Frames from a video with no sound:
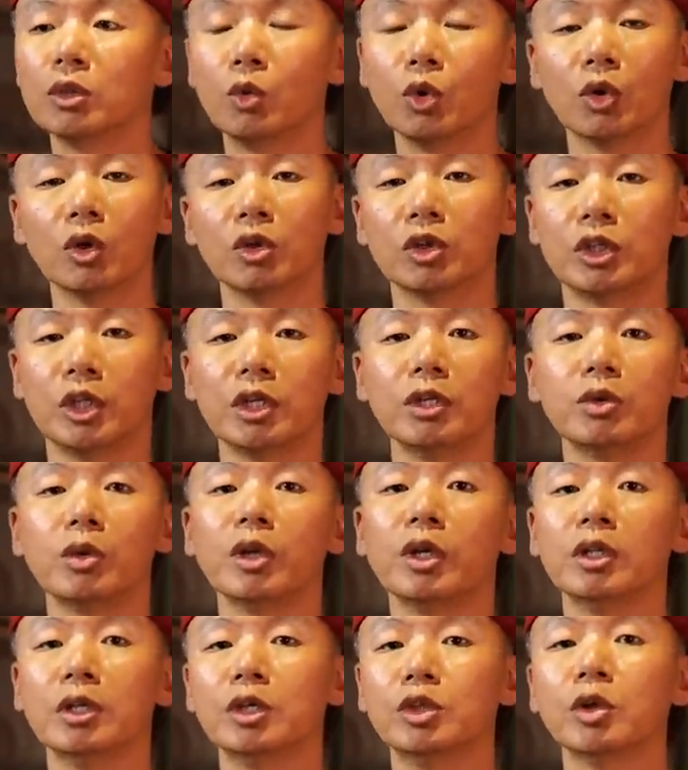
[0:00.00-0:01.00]
是我有订
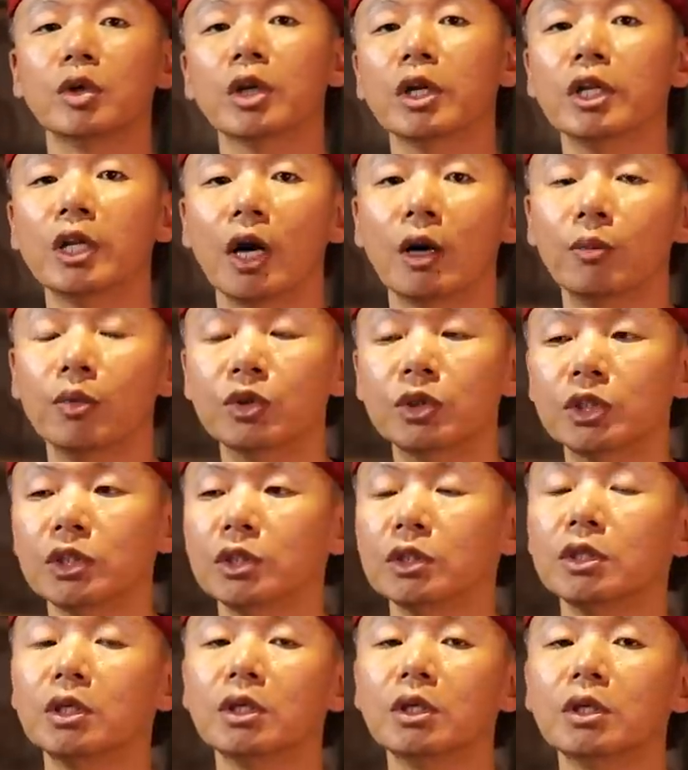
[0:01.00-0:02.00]
阅你就很了不
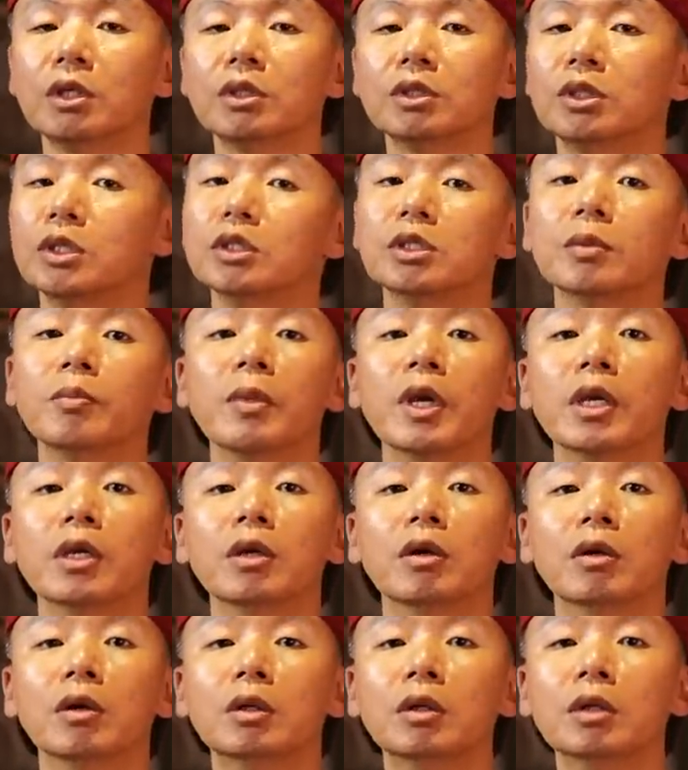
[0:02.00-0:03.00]
起。其实没有，